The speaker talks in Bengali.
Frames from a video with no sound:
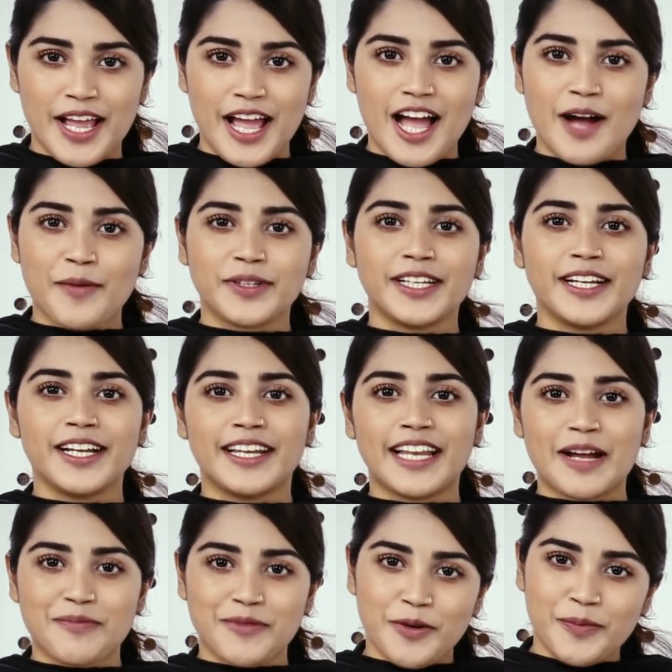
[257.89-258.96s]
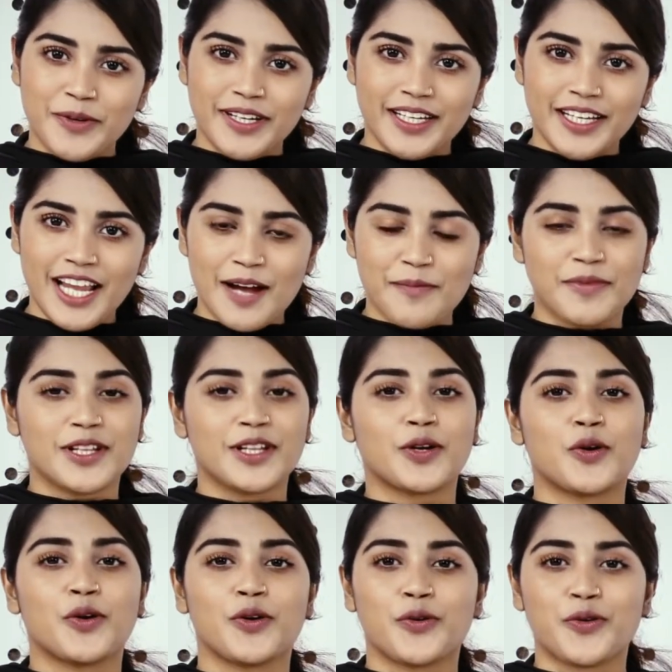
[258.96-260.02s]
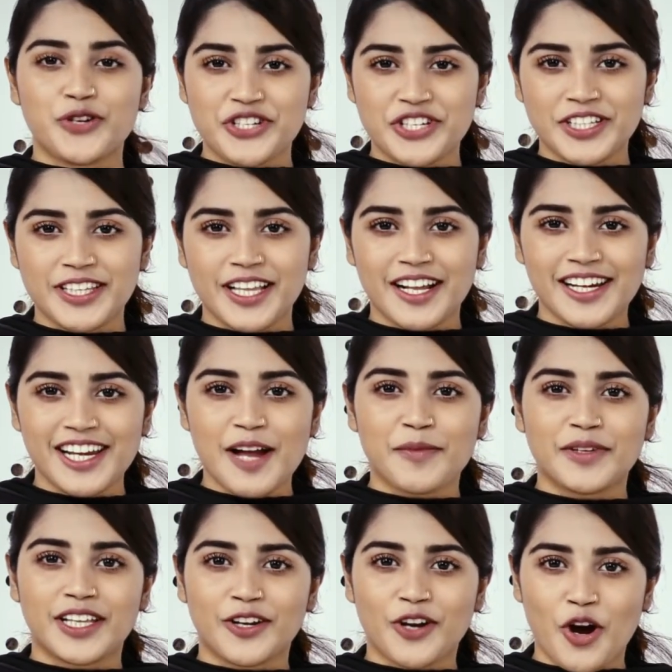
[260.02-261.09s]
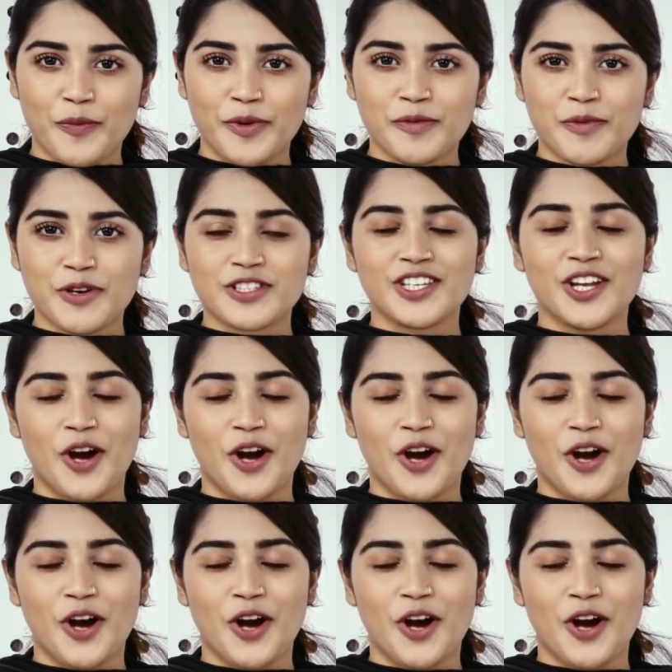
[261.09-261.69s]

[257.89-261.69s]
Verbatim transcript: আমাদের এই ল্যাপটপটি নিয়ে আপনাদের কোনো কোয়েশ্চেন থাকলে আমাদের কমেন্ট বক্সে